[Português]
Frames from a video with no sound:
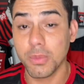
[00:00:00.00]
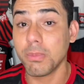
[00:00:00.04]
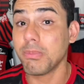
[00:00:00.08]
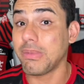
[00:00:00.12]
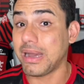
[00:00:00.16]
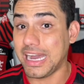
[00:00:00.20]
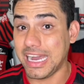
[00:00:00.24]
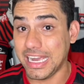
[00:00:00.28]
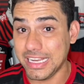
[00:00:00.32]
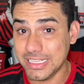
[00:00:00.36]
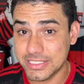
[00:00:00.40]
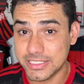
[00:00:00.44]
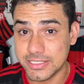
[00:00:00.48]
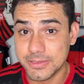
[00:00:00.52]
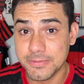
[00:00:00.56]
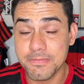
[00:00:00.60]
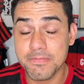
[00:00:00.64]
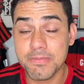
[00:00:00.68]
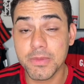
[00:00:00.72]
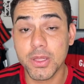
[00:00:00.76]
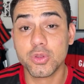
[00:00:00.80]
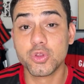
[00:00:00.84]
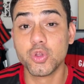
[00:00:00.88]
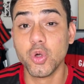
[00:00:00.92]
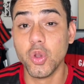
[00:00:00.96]
mas
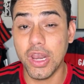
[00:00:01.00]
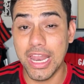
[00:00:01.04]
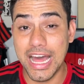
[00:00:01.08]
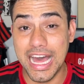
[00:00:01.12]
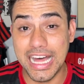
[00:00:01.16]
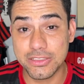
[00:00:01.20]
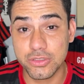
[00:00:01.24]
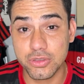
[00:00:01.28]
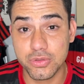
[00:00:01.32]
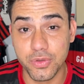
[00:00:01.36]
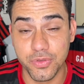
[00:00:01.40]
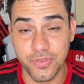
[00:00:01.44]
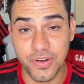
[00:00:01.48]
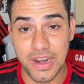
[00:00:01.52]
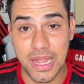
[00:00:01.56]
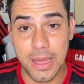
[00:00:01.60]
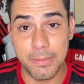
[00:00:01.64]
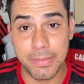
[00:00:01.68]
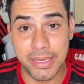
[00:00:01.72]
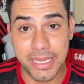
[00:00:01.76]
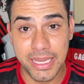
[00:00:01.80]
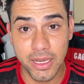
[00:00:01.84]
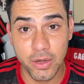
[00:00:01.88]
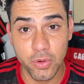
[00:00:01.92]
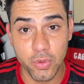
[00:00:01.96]
do lado do
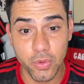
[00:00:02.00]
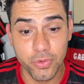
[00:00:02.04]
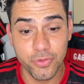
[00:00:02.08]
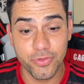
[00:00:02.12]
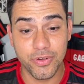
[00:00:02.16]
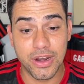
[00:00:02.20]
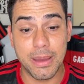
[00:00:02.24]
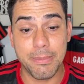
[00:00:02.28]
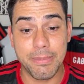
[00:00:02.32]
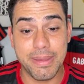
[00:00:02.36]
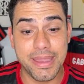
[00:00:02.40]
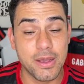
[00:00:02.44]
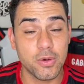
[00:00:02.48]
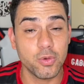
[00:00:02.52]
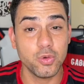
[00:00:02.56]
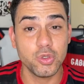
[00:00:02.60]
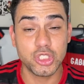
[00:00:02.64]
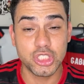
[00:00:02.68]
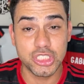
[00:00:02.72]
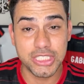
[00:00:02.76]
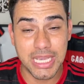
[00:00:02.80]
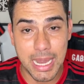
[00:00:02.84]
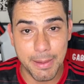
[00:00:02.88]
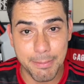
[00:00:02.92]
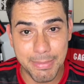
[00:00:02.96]
Flamengo, o Flamengo
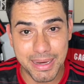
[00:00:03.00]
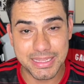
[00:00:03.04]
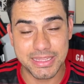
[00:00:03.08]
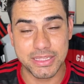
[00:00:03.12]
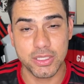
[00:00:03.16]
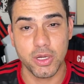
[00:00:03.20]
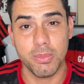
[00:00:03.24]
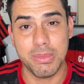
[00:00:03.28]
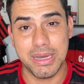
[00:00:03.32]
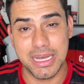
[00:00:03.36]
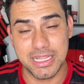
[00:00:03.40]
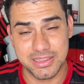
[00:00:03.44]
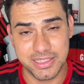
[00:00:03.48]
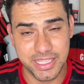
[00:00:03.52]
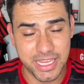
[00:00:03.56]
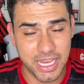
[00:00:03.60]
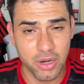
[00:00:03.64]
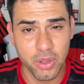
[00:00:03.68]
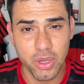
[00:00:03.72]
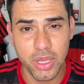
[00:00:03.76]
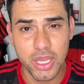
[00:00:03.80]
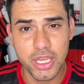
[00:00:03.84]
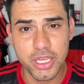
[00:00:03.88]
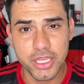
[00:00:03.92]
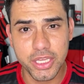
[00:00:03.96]
já bateu o
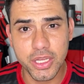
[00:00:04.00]
martelo,